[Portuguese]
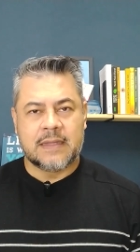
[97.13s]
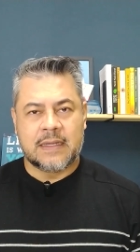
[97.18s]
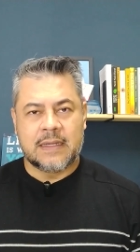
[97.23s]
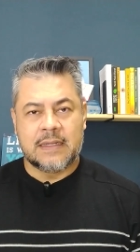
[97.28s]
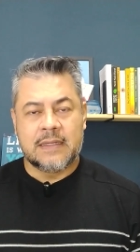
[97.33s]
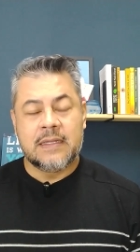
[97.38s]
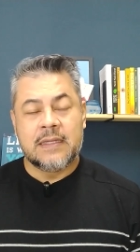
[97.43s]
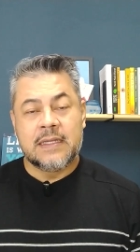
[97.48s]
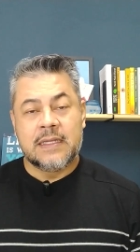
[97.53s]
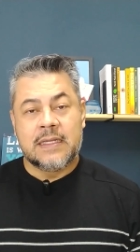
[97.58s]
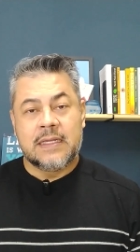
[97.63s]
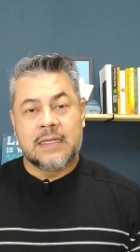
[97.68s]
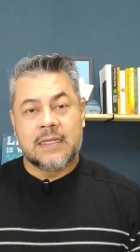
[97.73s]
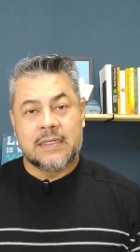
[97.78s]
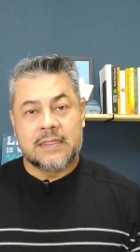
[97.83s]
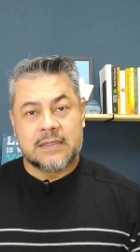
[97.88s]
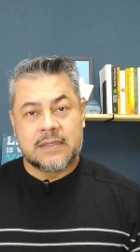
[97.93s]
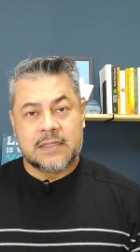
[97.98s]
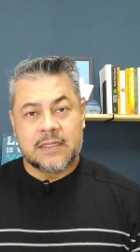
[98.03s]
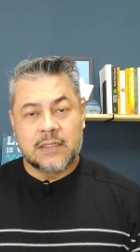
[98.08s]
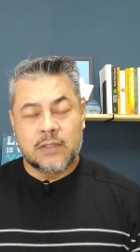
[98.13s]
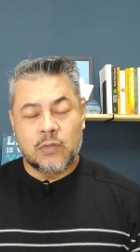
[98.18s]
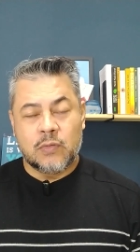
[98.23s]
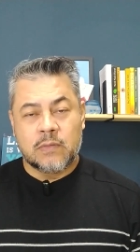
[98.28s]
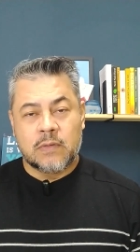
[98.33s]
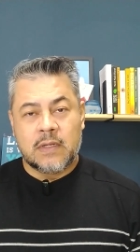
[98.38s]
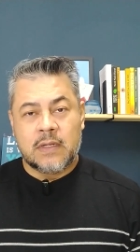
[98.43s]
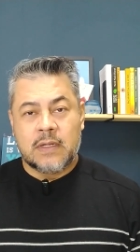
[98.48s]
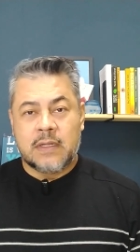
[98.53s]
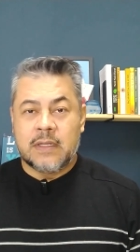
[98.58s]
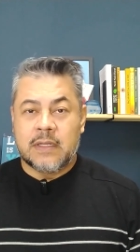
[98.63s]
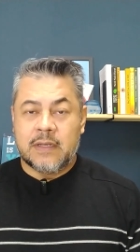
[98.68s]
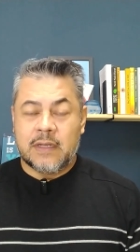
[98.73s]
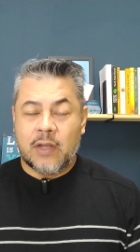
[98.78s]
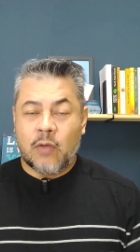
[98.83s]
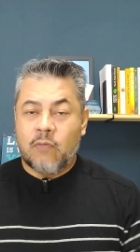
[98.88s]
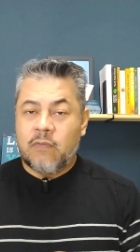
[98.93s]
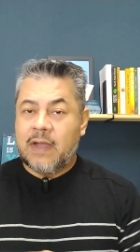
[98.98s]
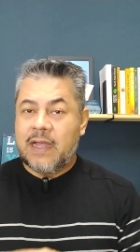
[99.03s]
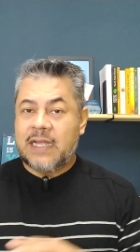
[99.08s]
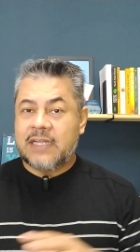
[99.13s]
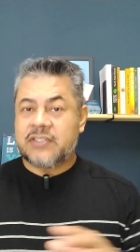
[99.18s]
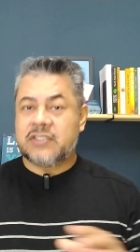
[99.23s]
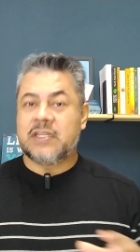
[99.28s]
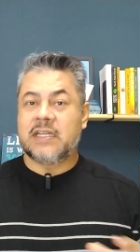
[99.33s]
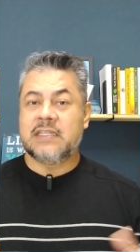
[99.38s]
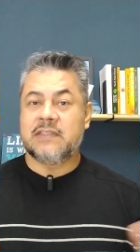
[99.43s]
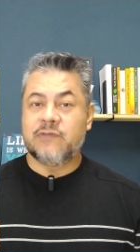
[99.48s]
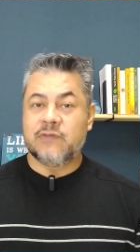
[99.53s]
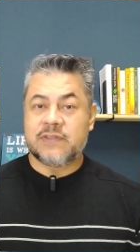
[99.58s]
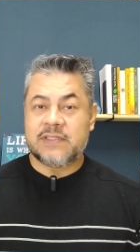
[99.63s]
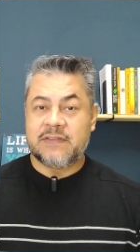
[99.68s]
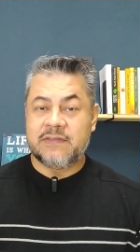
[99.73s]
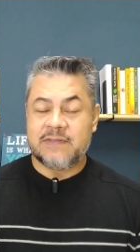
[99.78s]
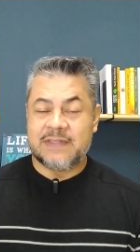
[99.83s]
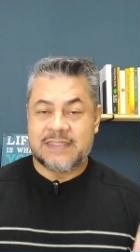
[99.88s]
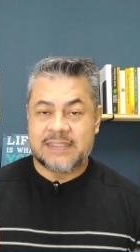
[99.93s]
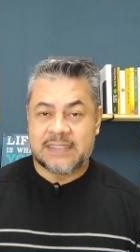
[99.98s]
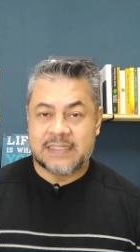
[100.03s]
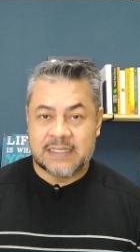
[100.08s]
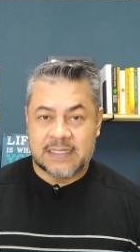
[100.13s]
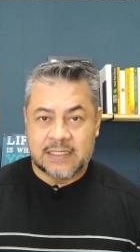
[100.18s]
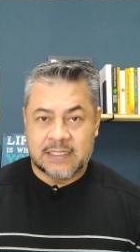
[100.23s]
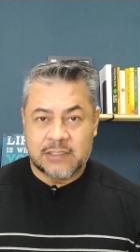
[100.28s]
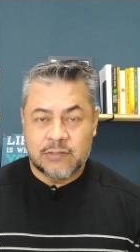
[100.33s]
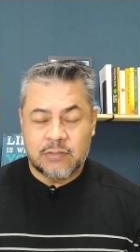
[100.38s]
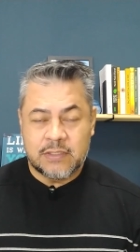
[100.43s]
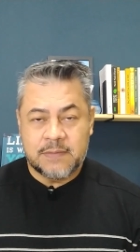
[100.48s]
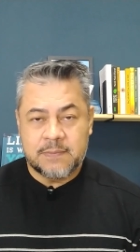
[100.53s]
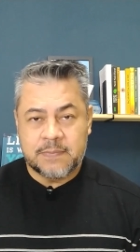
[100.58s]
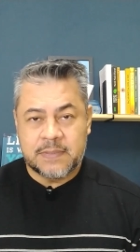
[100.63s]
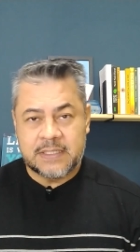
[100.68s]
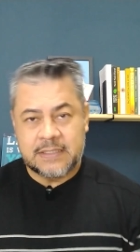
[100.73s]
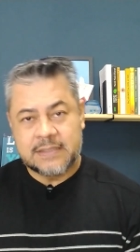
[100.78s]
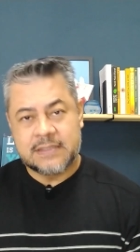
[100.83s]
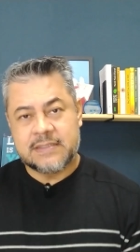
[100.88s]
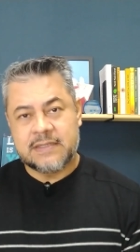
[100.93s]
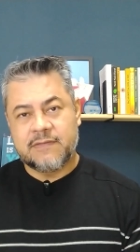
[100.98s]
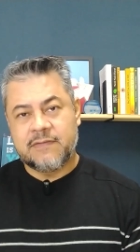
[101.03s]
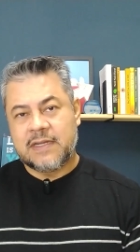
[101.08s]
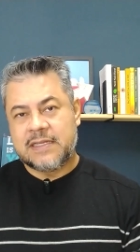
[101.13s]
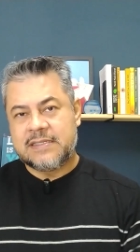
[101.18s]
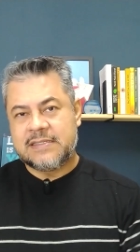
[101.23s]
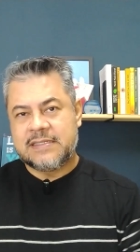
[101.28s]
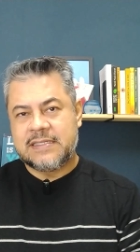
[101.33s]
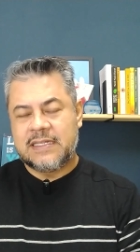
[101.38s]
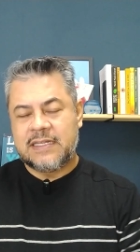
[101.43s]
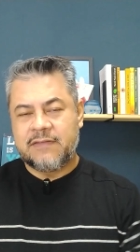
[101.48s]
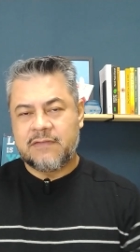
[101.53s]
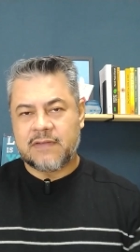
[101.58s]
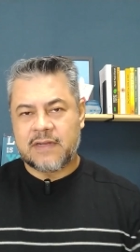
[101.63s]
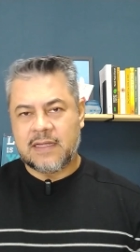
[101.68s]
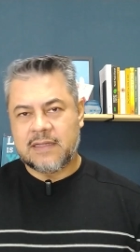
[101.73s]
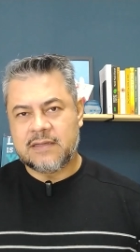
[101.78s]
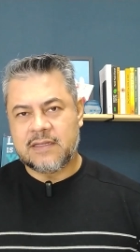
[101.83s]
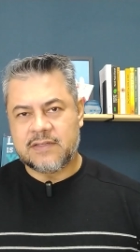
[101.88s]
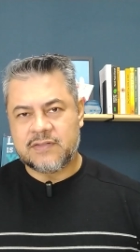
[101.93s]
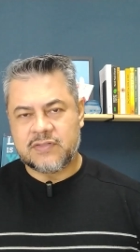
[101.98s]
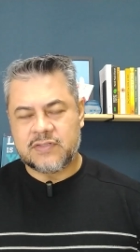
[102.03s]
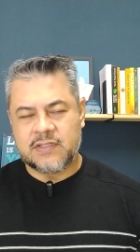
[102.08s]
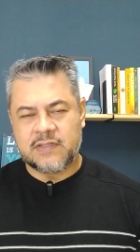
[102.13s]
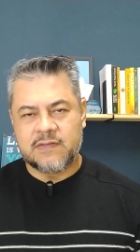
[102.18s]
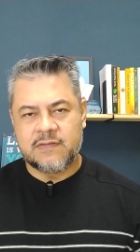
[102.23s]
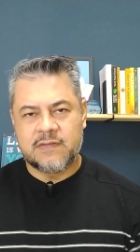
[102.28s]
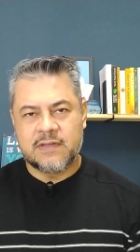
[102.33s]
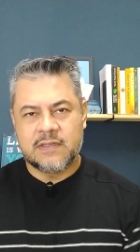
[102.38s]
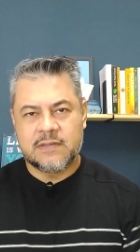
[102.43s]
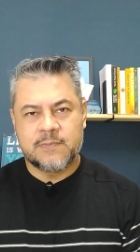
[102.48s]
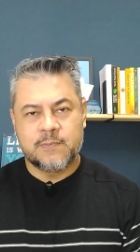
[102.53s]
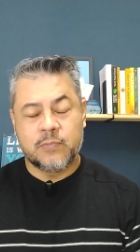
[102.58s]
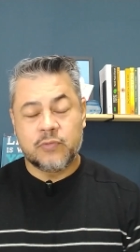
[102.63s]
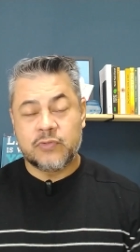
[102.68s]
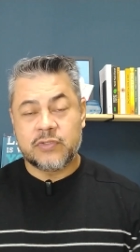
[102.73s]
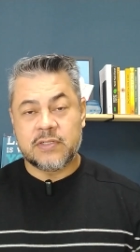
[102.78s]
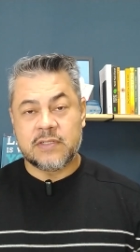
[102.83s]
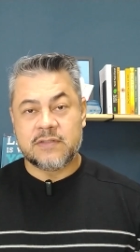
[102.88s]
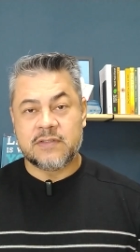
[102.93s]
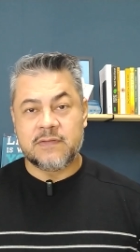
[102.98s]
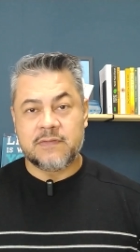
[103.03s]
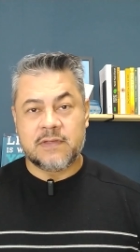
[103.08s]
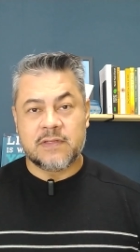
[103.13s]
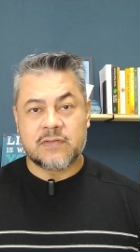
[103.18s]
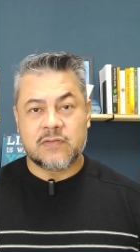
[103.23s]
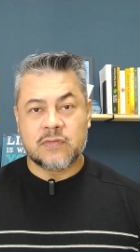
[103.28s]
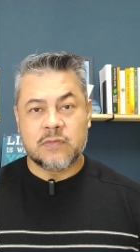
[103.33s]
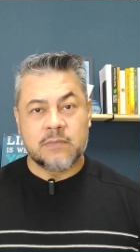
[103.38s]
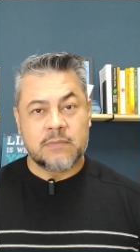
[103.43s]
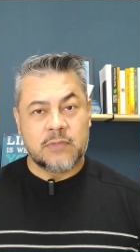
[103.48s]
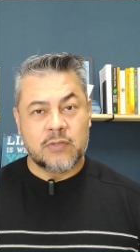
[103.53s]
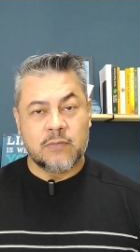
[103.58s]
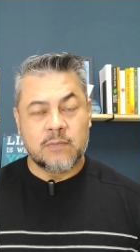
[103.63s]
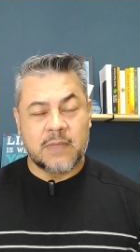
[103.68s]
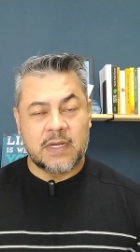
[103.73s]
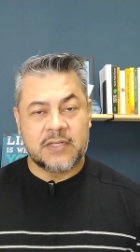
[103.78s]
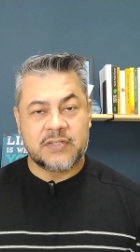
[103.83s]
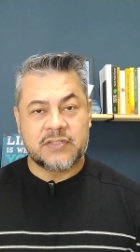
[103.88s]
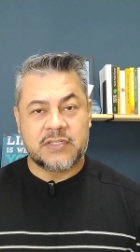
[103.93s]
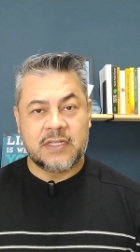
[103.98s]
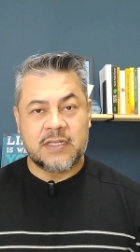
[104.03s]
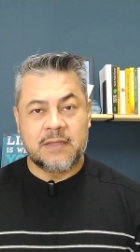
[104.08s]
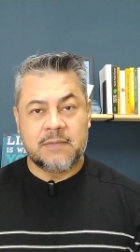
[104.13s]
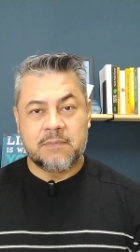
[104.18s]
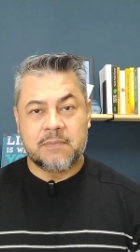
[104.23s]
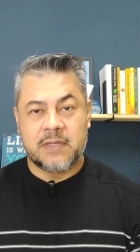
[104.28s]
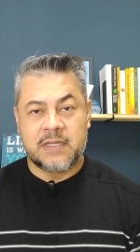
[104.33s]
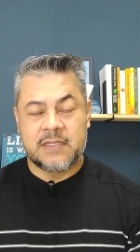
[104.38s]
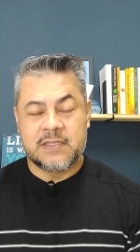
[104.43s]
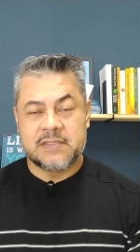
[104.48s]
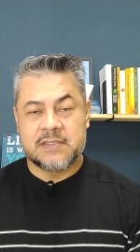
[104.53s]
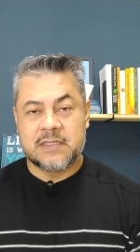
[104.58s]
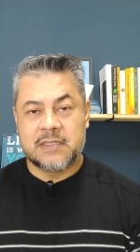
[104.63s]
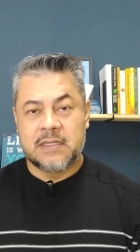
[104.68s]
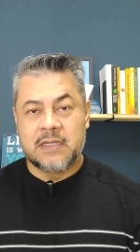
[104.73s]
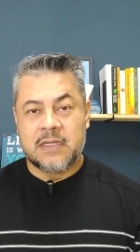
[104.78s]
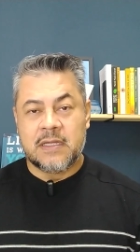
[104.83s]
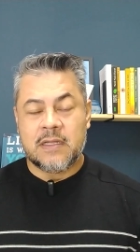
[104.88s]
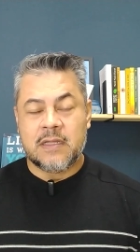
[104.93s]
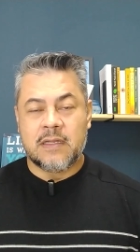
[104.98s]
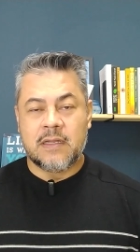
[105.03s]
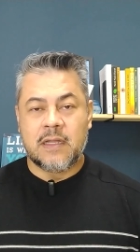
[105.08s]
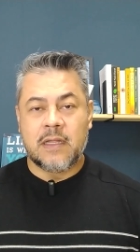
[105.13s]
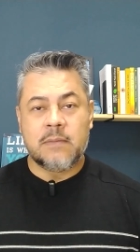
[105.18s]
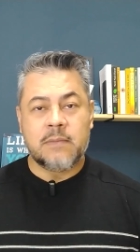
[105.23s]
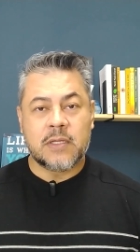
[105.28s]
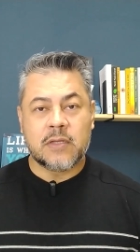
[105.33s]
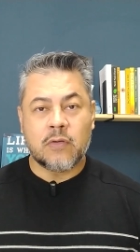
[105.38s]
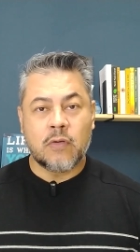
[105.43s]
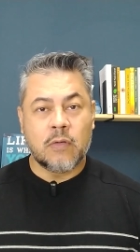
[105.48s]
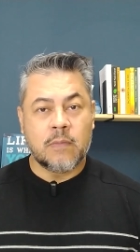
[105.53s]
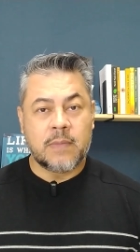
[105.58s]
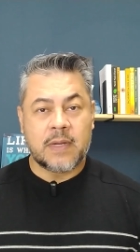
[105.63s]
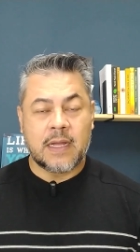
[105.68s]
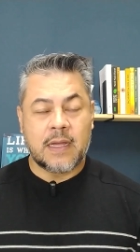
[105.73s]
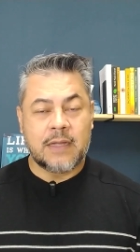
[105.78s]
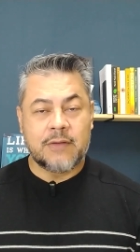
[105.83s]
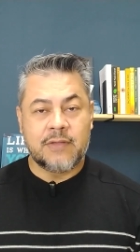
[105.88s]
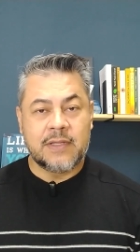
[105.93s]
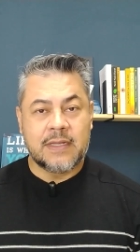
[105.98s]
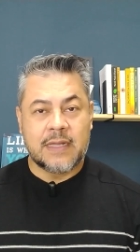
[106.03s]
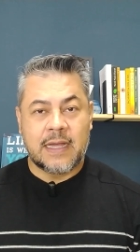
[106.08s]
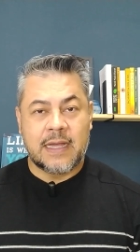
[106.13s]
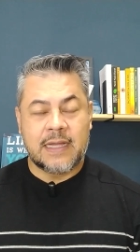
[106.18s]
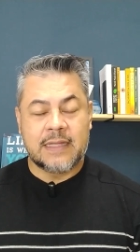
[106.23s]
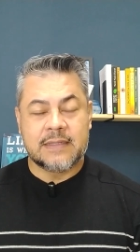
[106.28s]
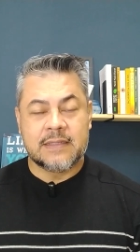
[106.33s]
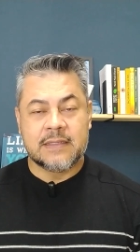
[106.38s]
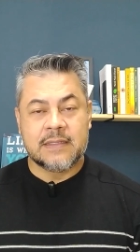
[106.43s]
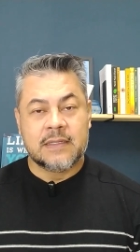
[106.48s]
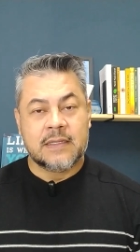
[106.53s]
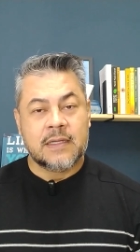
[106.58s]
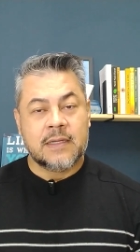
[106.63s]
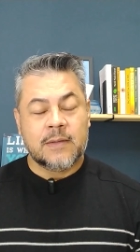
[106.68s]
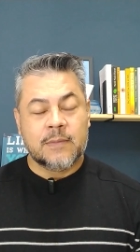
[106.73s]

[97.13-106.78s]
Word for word: tá? Então, não vai achar que você vem encerrando a empresa, vai se livrar das dívidas. Puxa, a dívida sumiu, baixei a empresa, nem me cobraram em nada.